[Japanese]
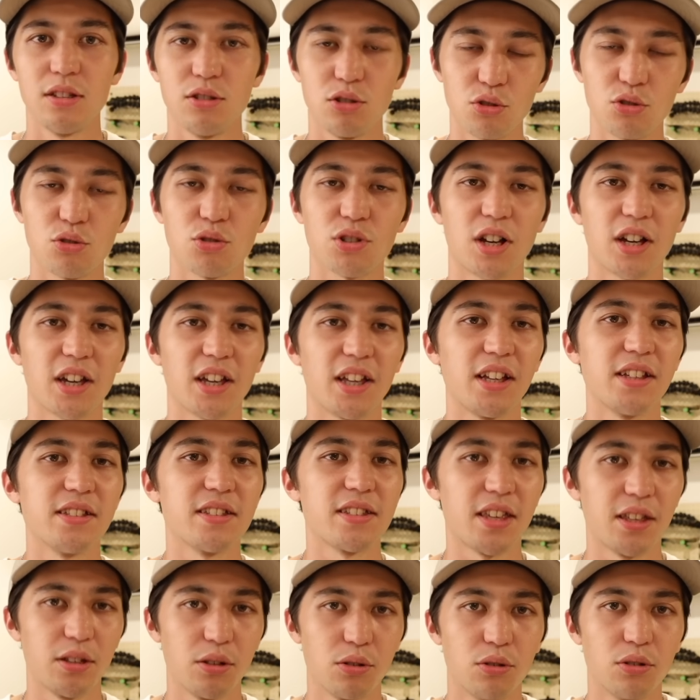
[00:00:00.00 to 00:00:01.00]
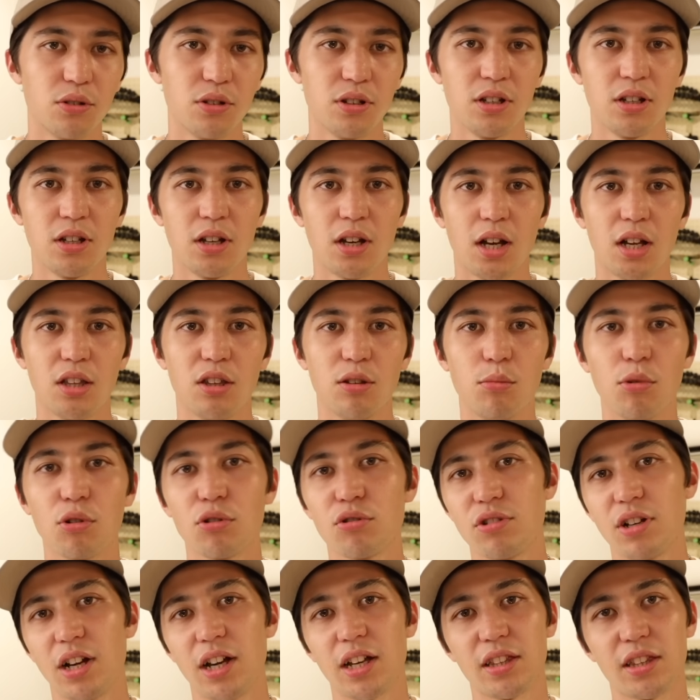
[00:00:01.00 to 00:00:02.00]
ちょっと関係ないんですけど、あの、
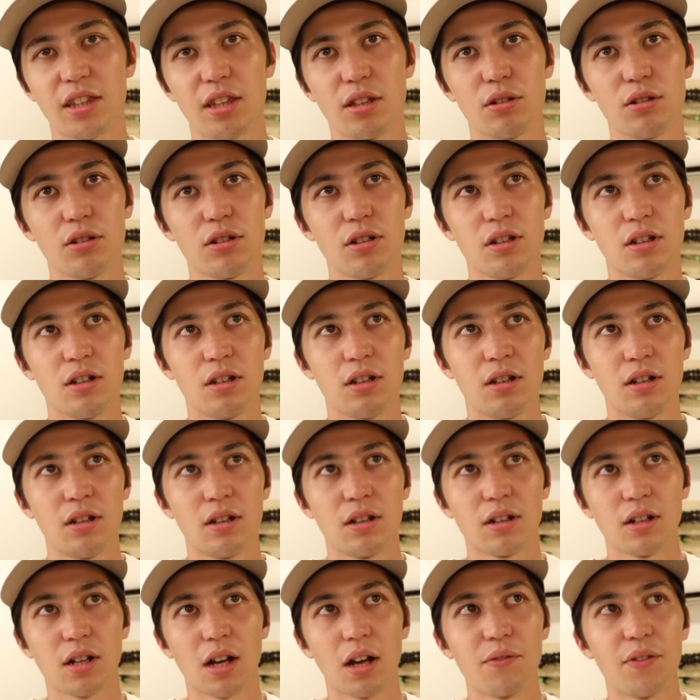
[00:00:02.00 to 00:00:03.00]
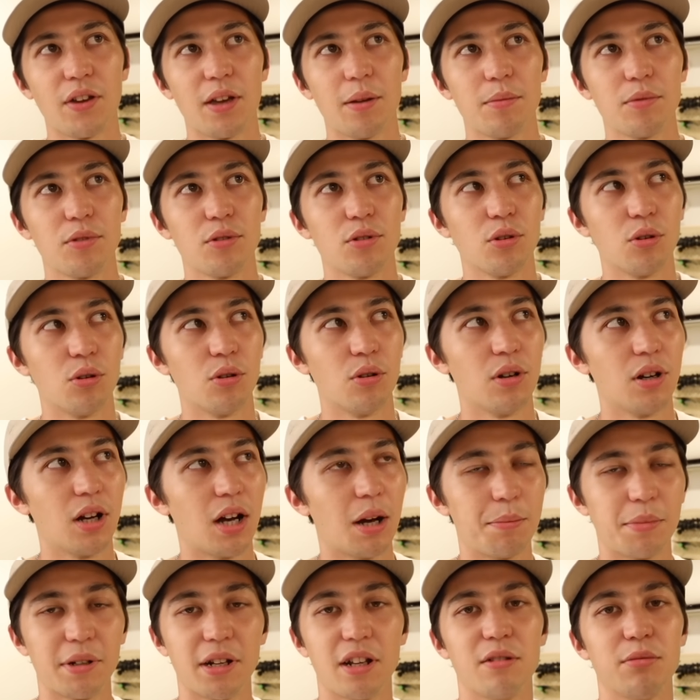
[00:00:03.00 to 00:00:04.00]
僕がやってるカフェと
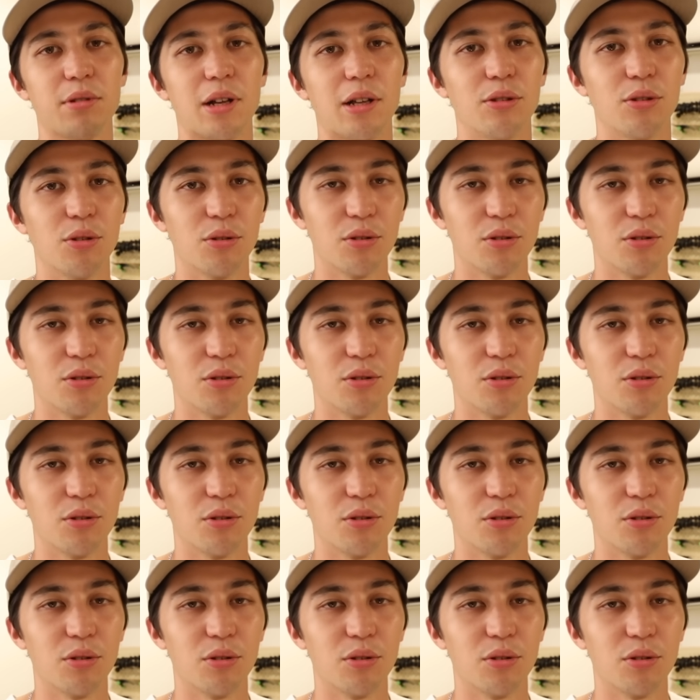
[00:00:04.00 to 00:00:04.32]
アパレルブラン